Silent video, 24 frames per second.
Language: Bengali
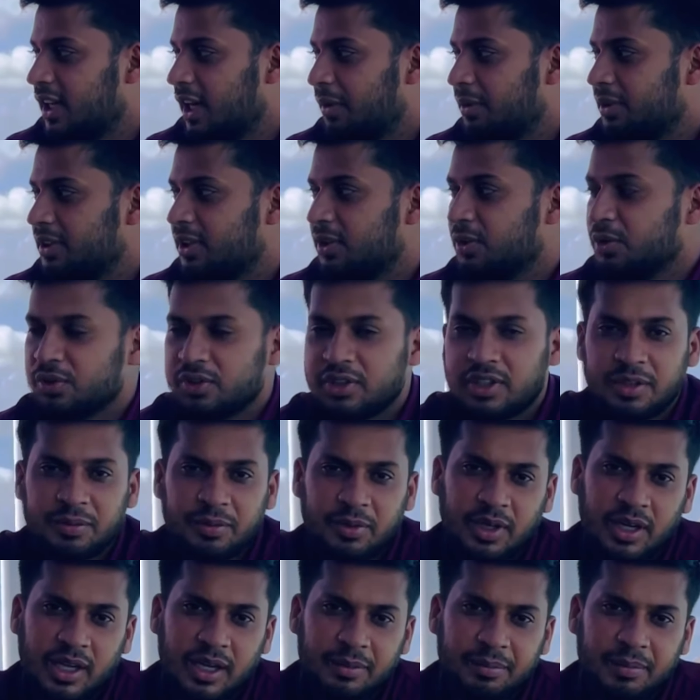আমাদের
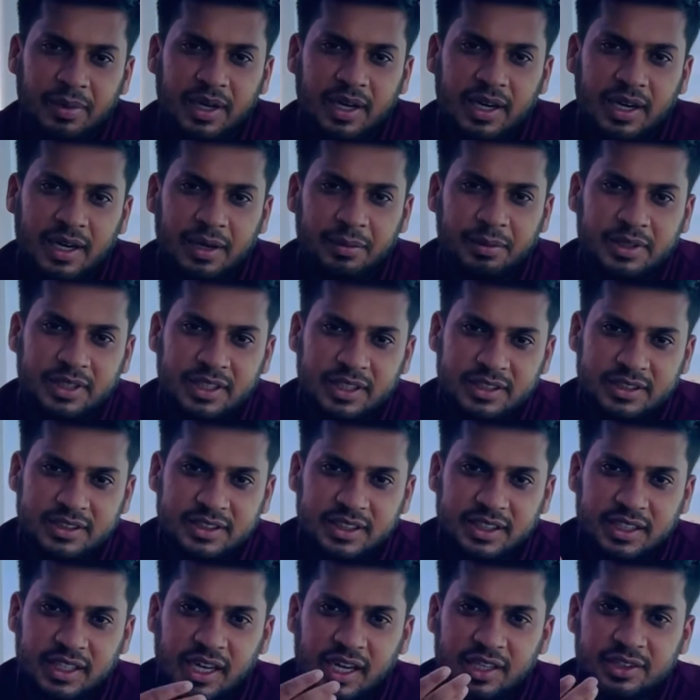উদ্দীপনা বা আমাদের
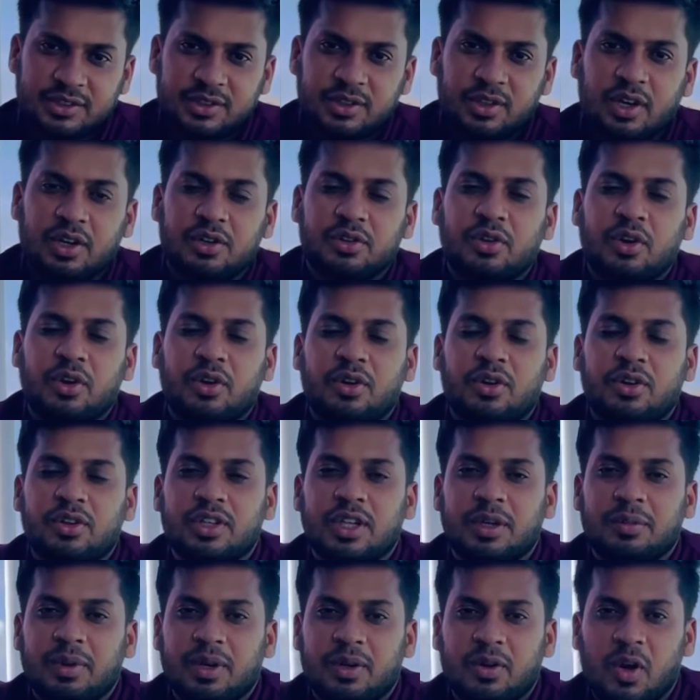যে কাজ করার
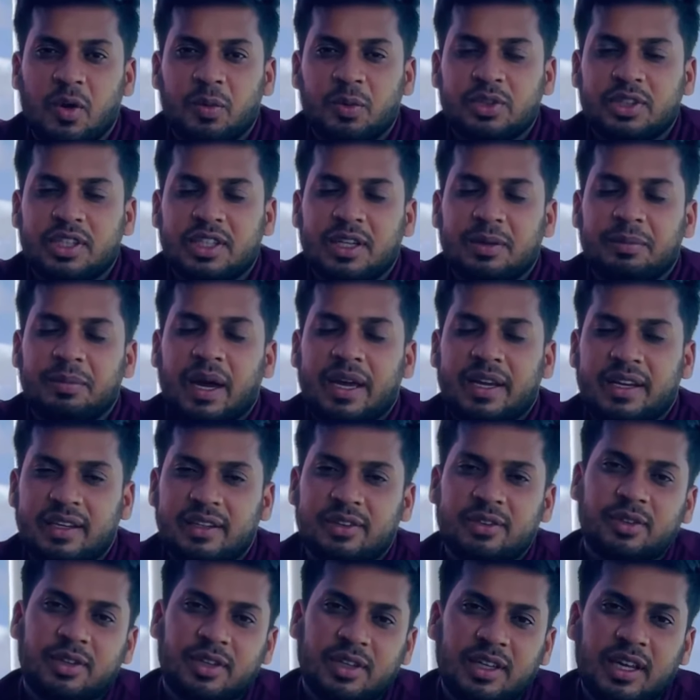দক্ষতা বা ক্ষমতাটা বাড়িয়ে
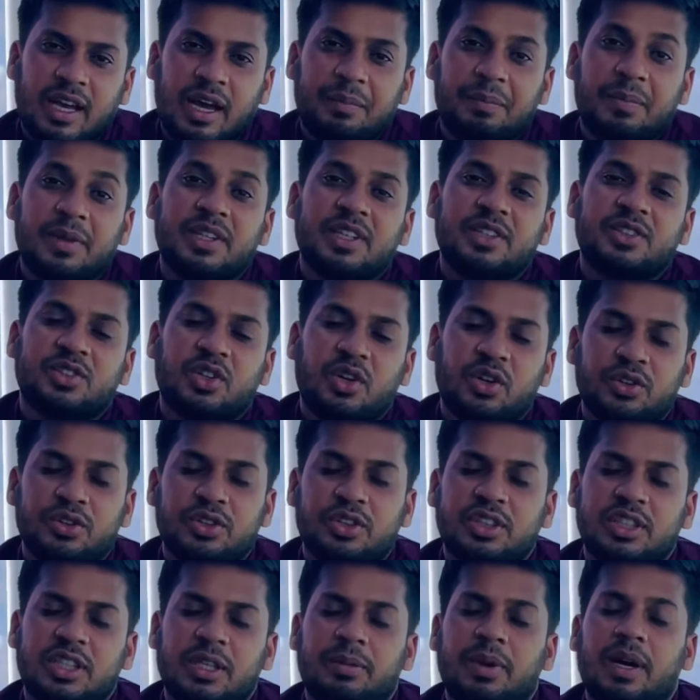তোলে আপনাদের
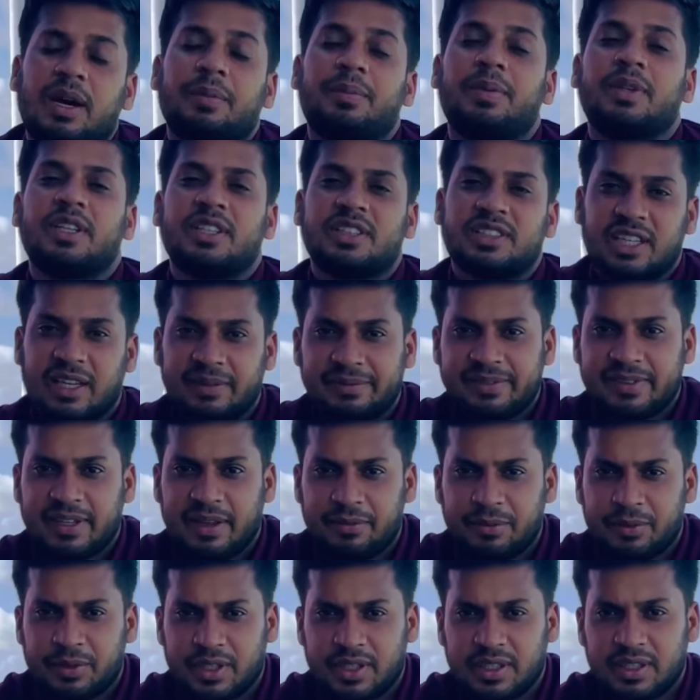সহযোগিতা বা আপনাদের
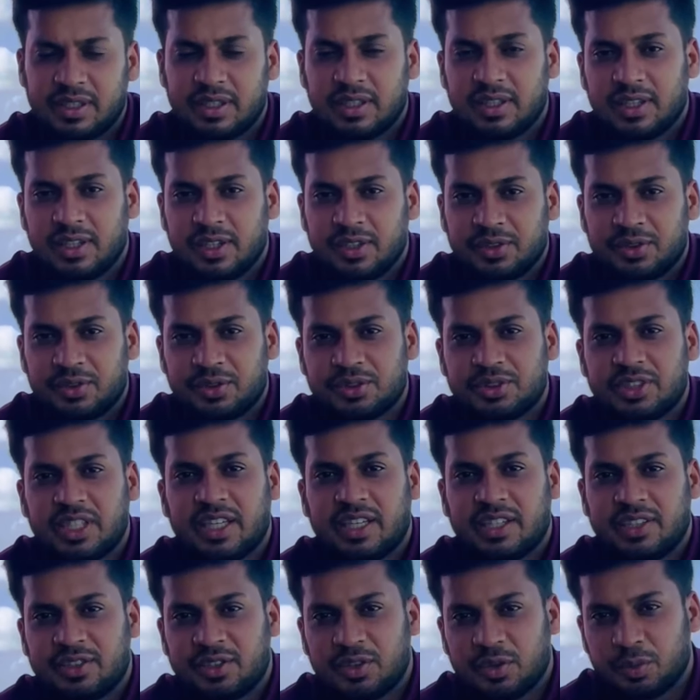সাপোর্টে তো
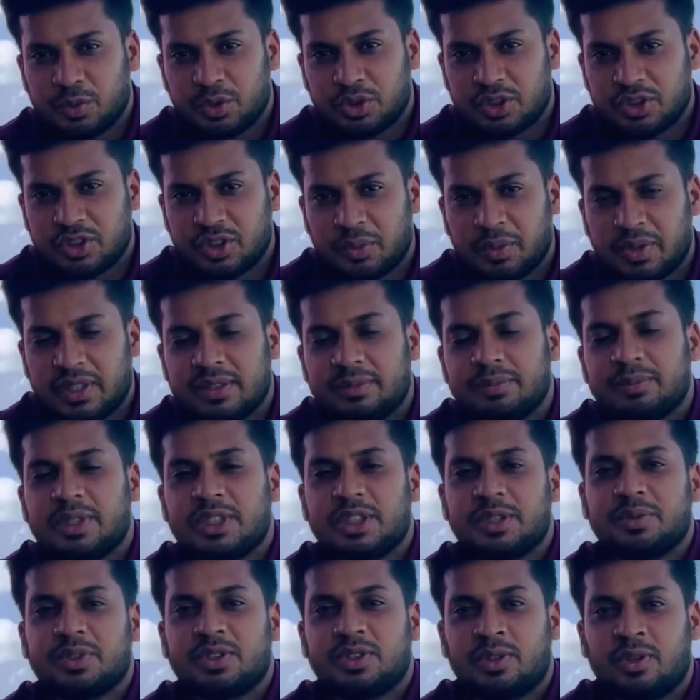সেক্ষেত্রে অবশ্যই সবাই
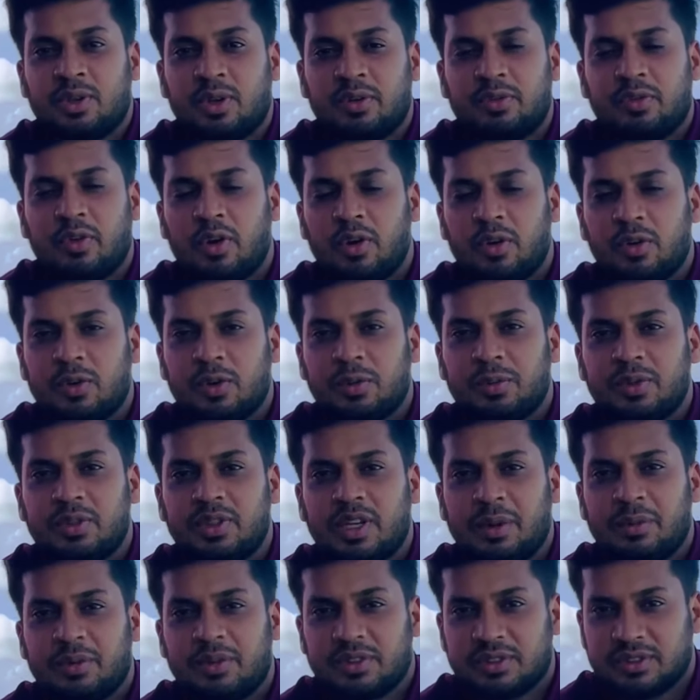বেশি বেশি করে ফলো করবেন
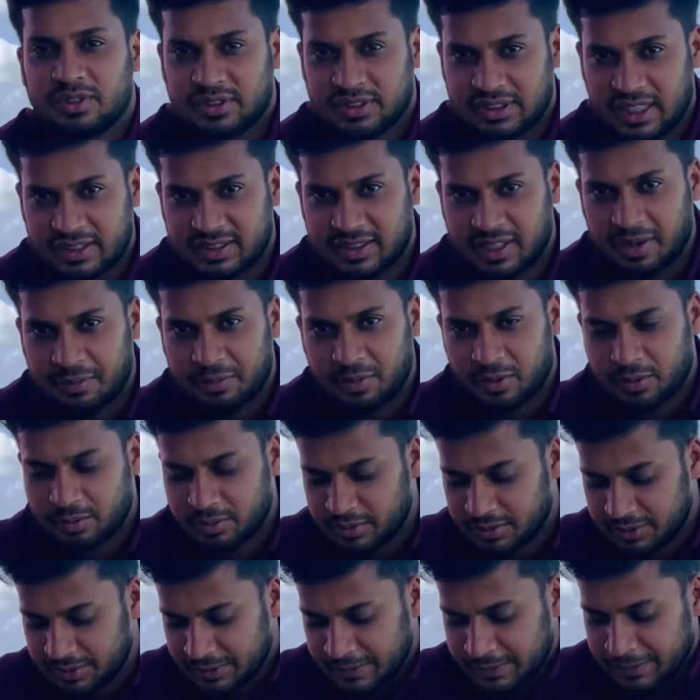এবং সাবস্ক্রাইব করবেন